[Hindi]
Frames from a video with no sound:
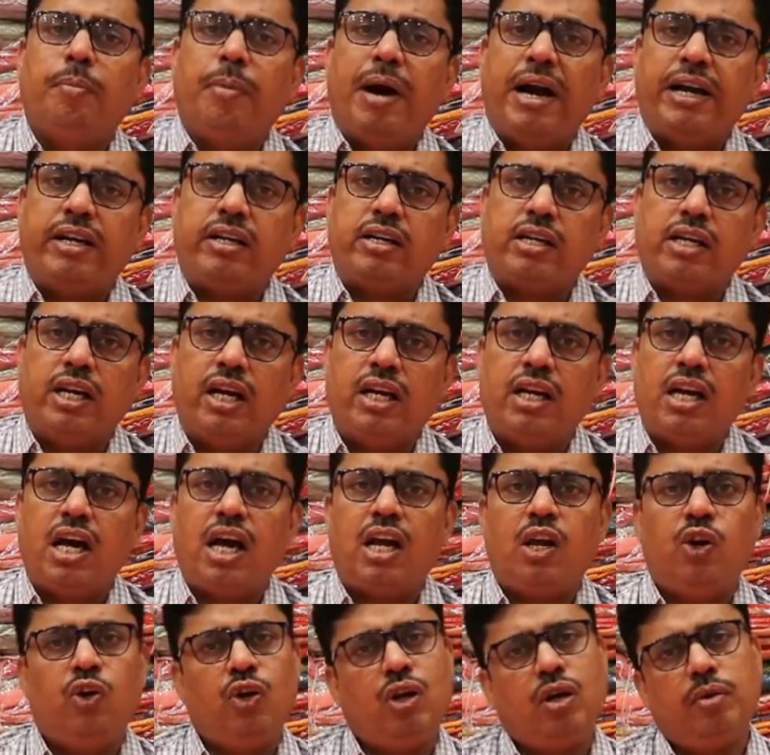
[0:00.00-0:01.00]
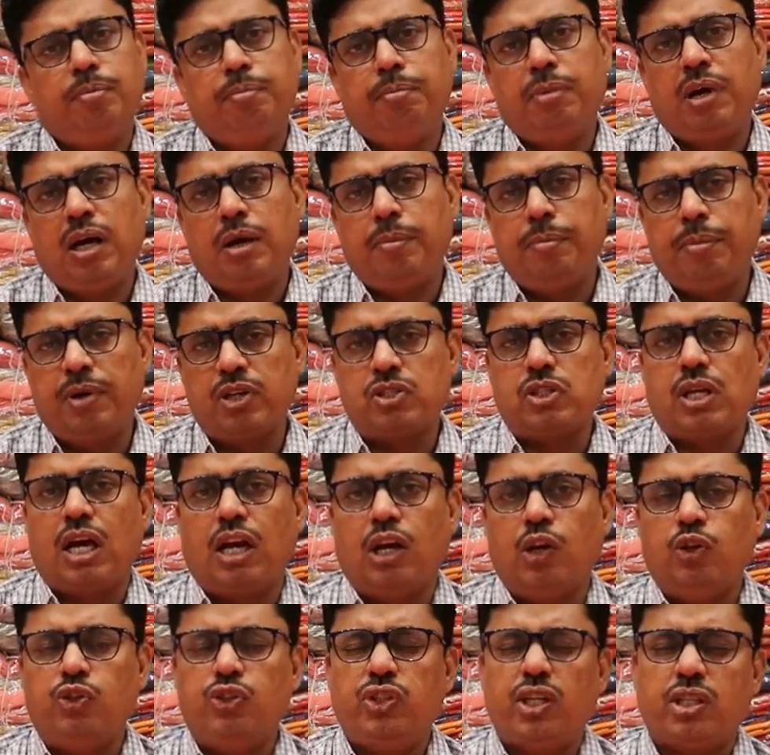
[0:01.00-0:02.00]
बाय ट्रेन आ रहे हो और बाय बस
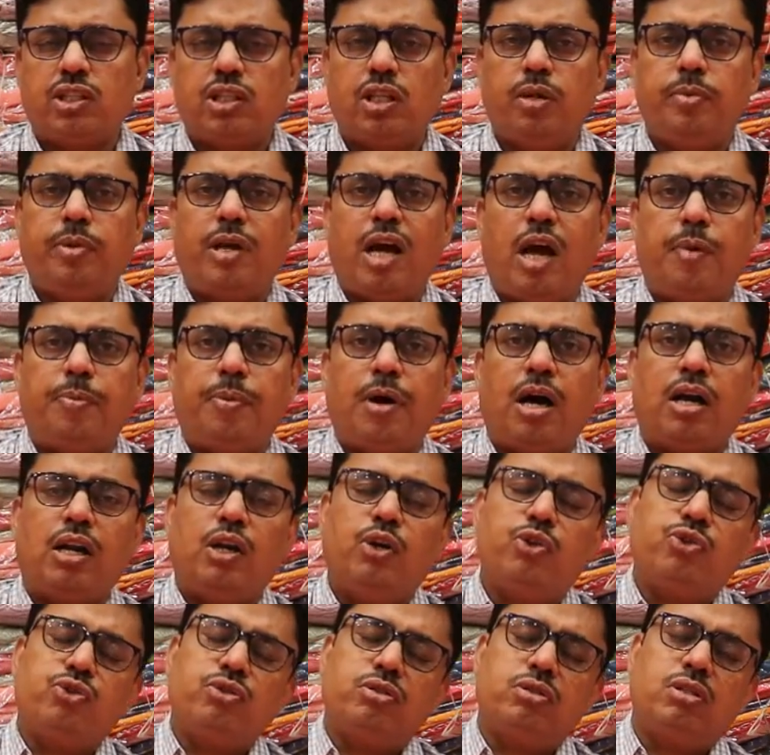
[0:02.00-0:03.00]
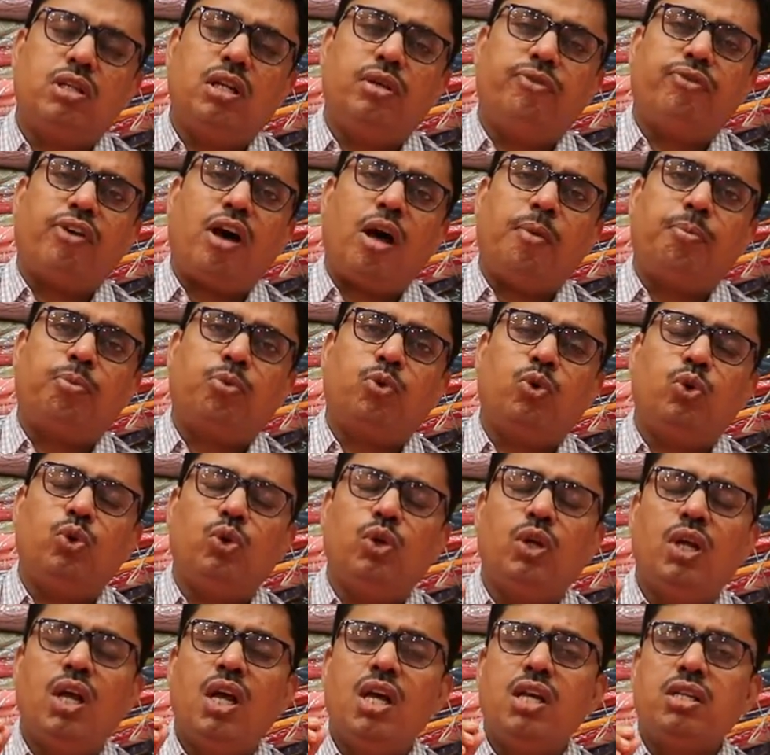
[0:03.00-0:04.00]
आ रहे हो जैसे भी आप आ रहे हो सिर्फ
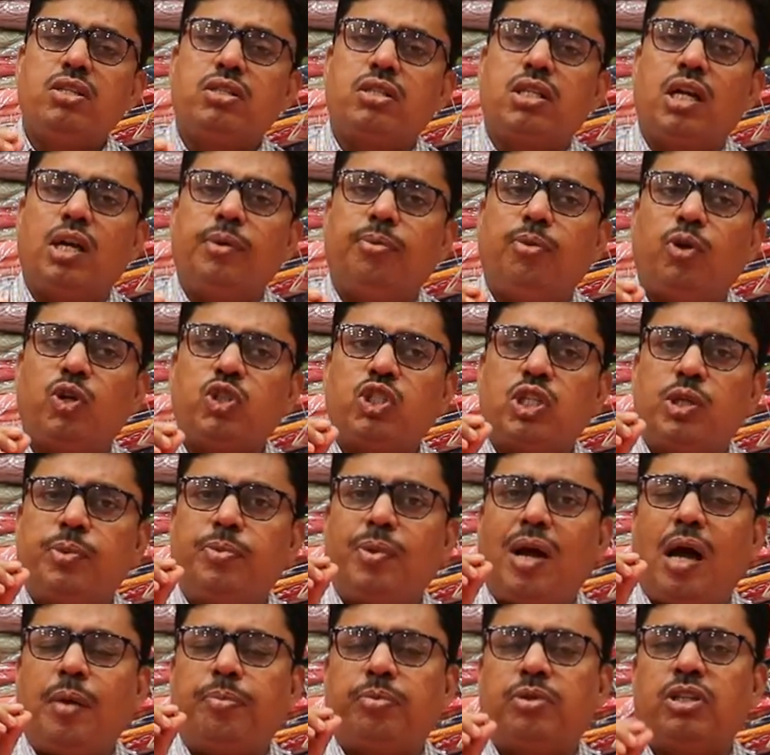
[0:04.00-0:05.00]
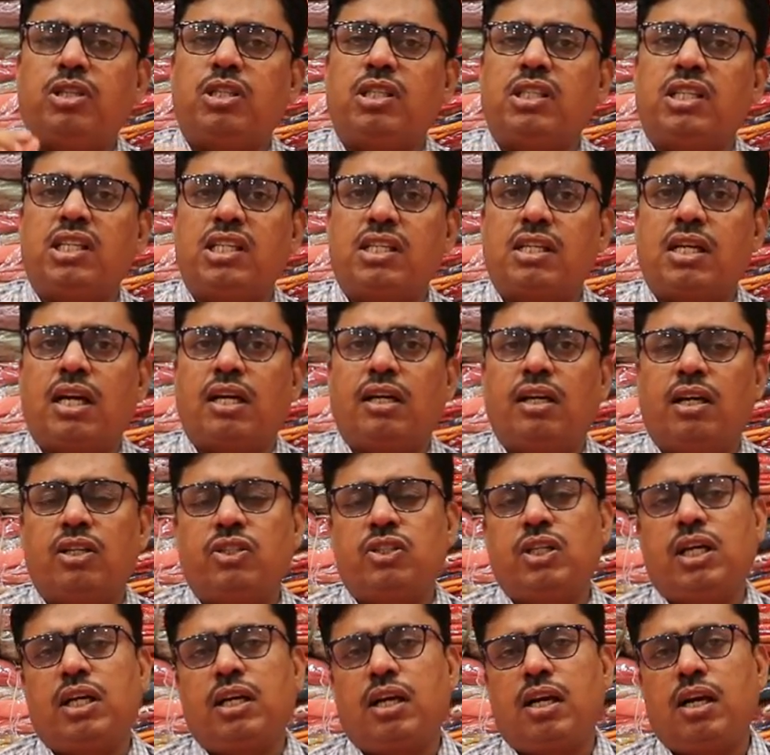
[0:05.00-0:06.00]
आपको सिर्फ और सिर्फ आपके टिकट का
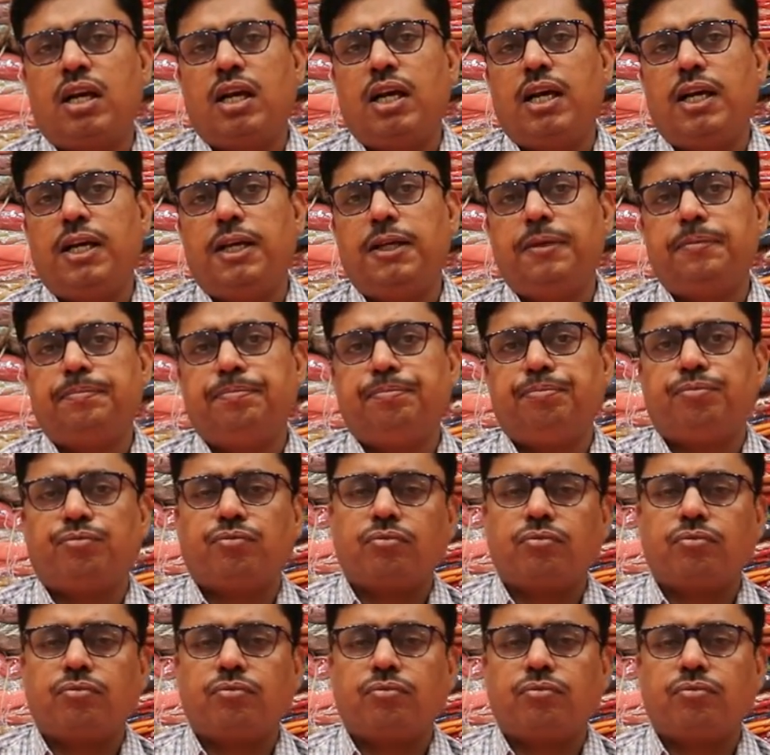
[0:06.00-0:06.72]
खर्चा करना है